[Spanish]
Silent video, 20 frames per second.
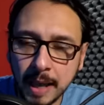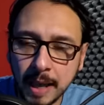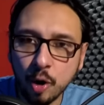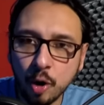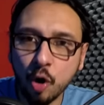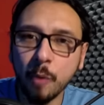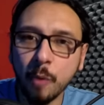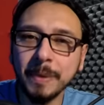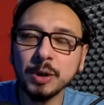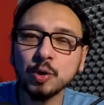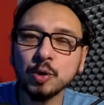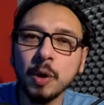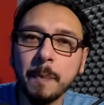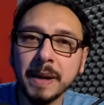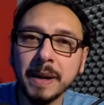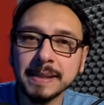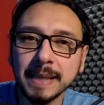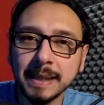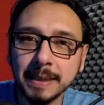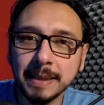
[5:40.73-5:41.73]
comenzó a
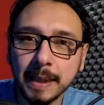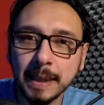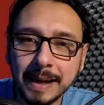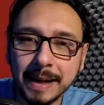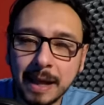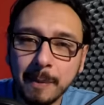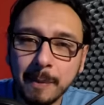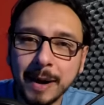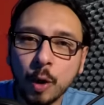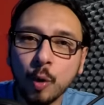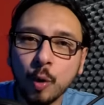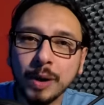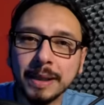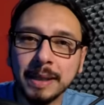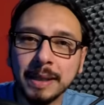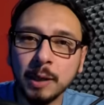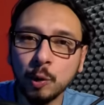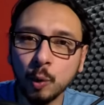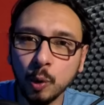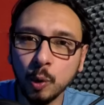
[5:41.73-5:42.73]
presentarla bajo el
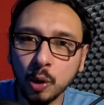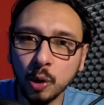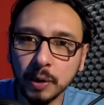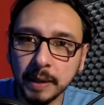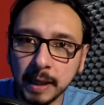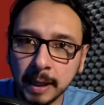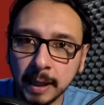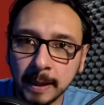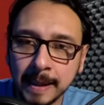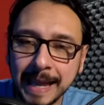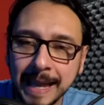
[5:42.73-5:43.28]
título de